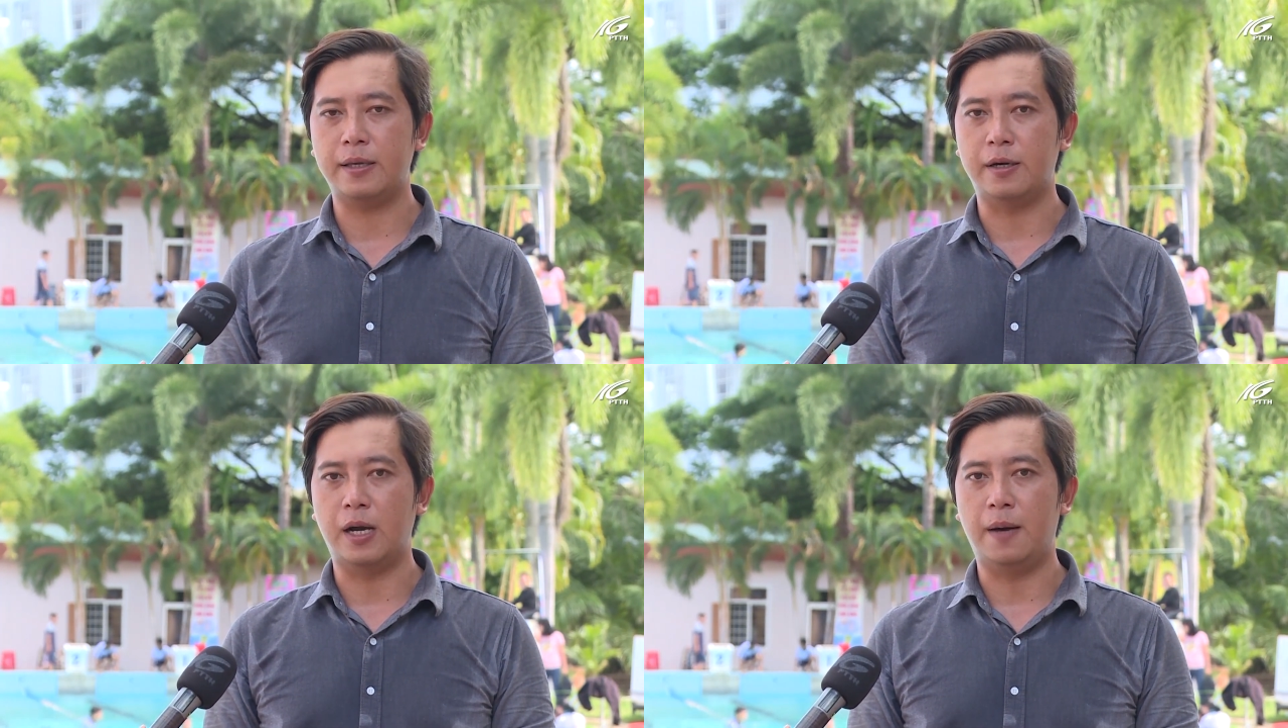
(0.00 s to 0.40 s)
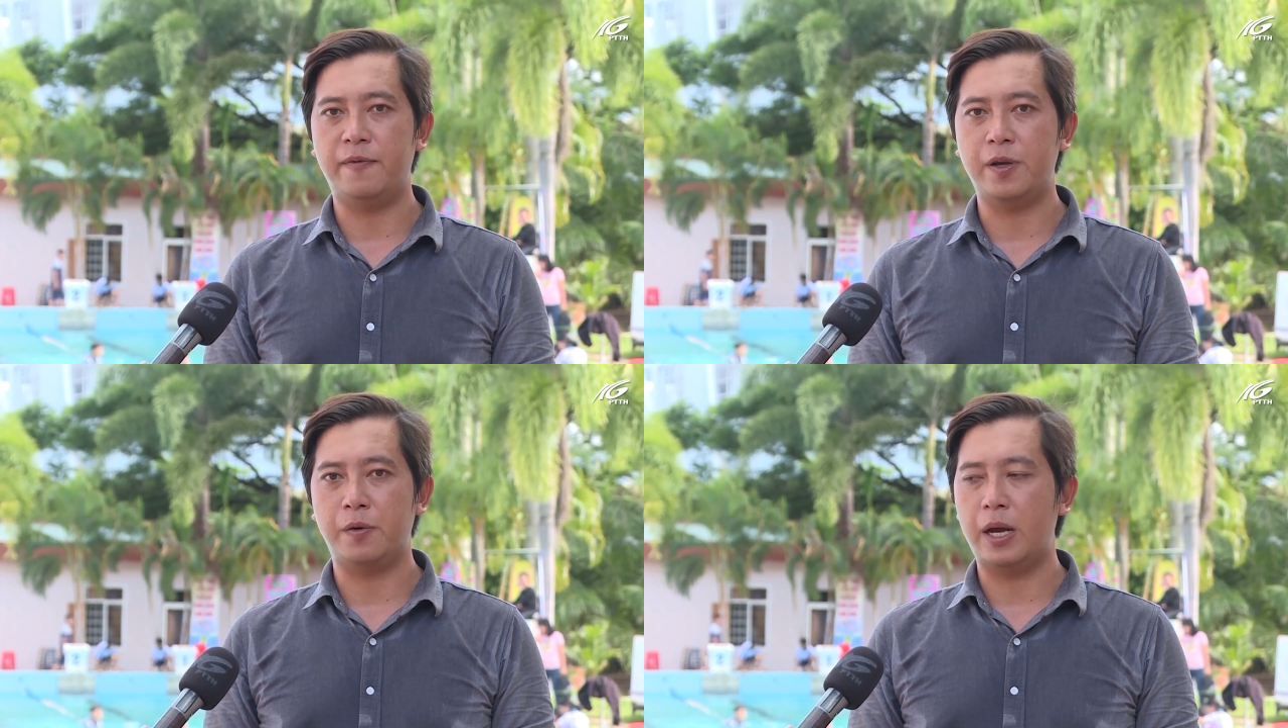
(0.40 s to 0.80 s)
trường
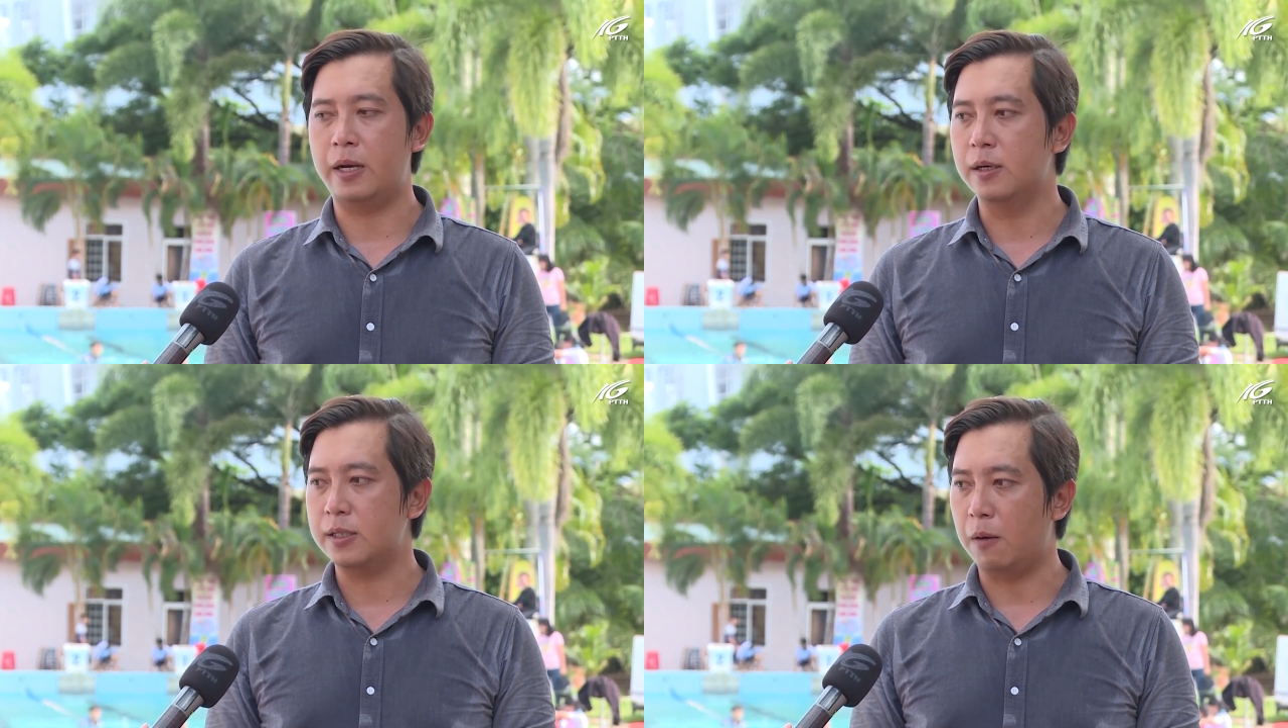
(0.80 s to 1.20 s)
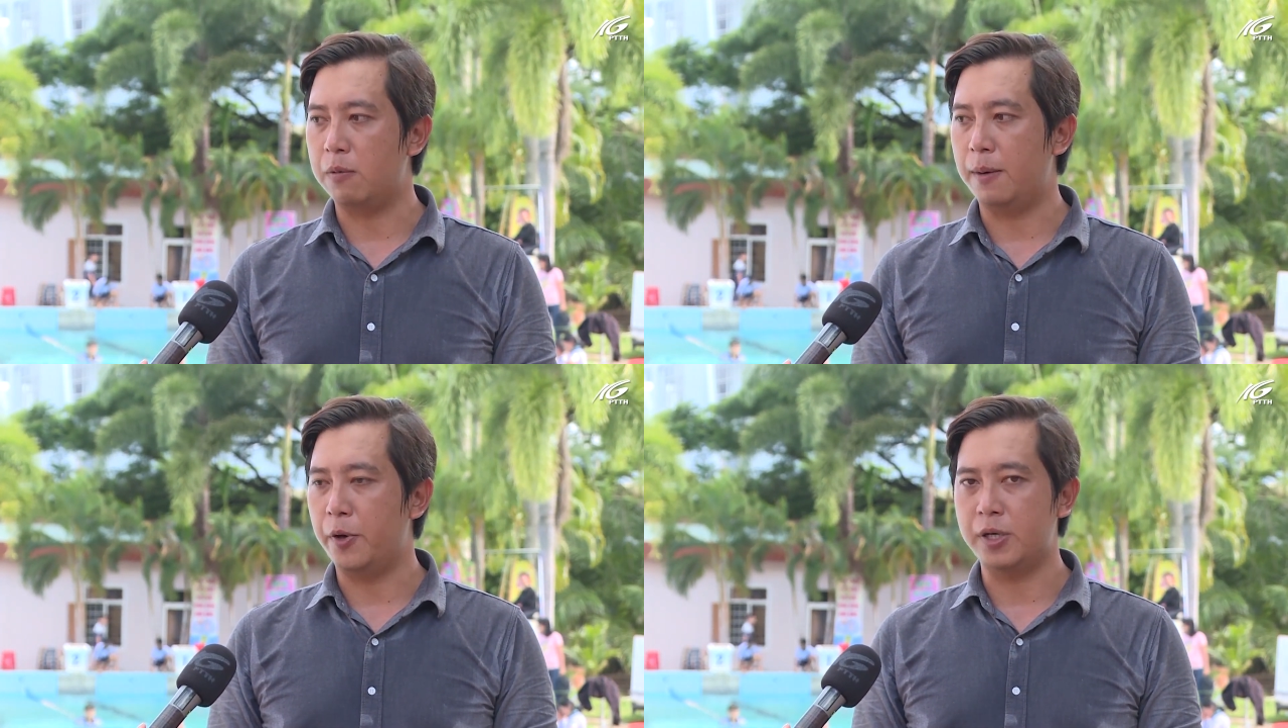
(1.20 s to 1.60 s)
hợp, ví dụ như là nước
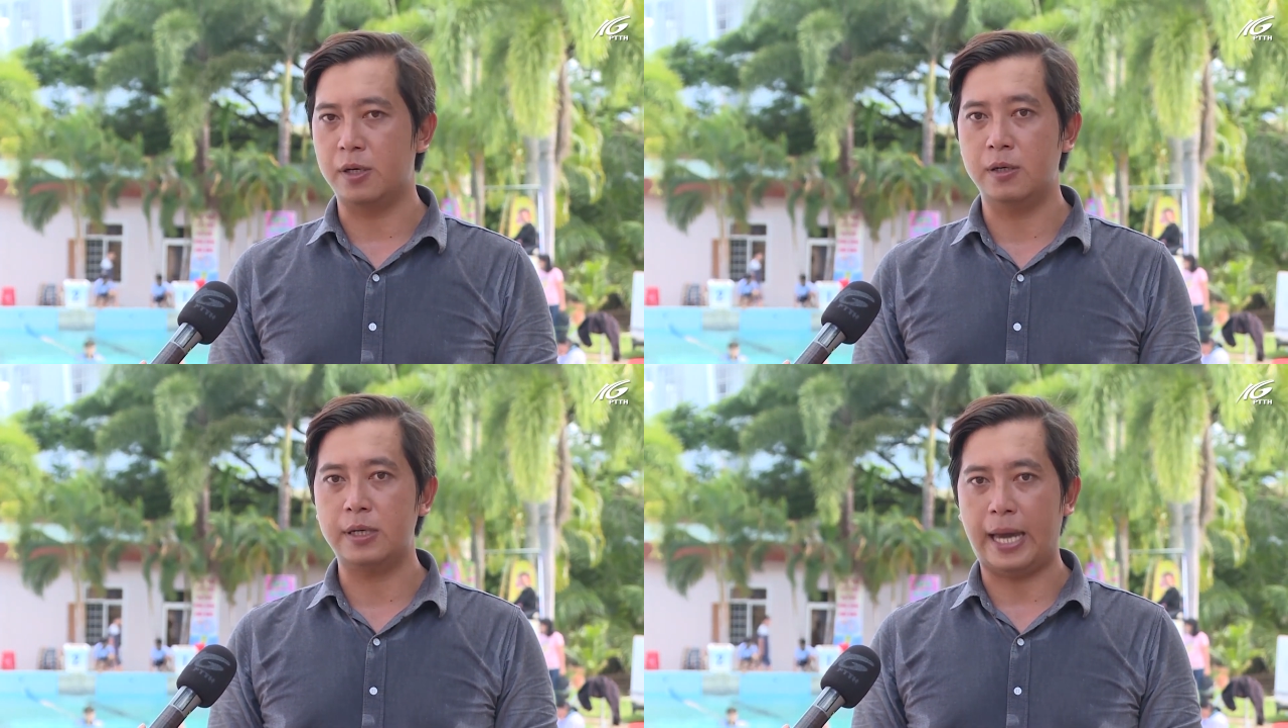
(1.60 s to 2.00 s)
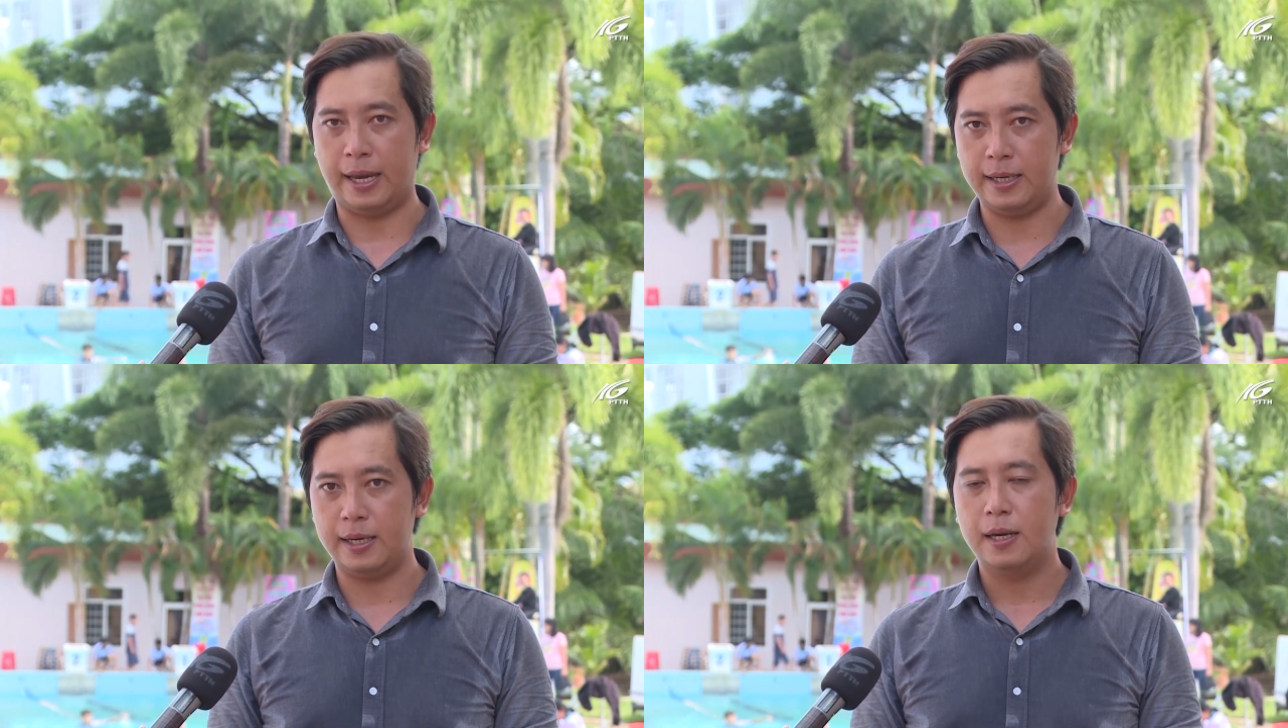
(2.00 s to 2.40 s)
sông là môi trường nước
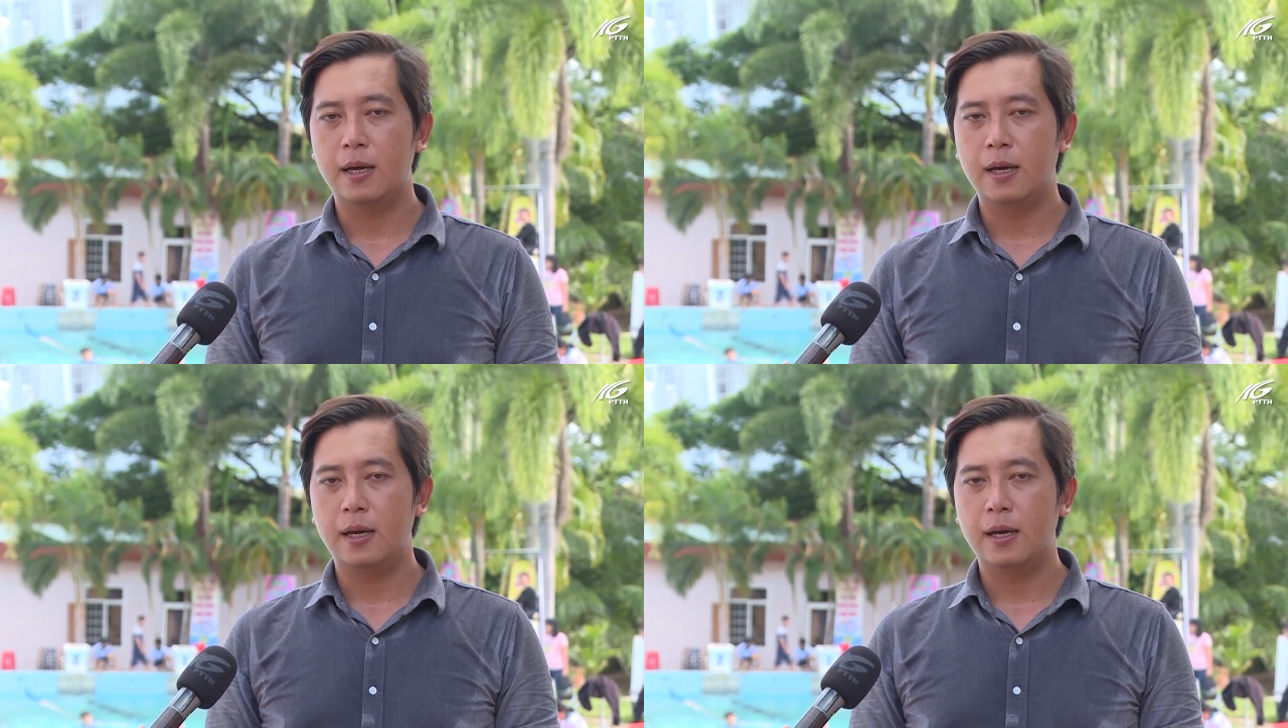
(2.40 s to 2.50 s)
chảy,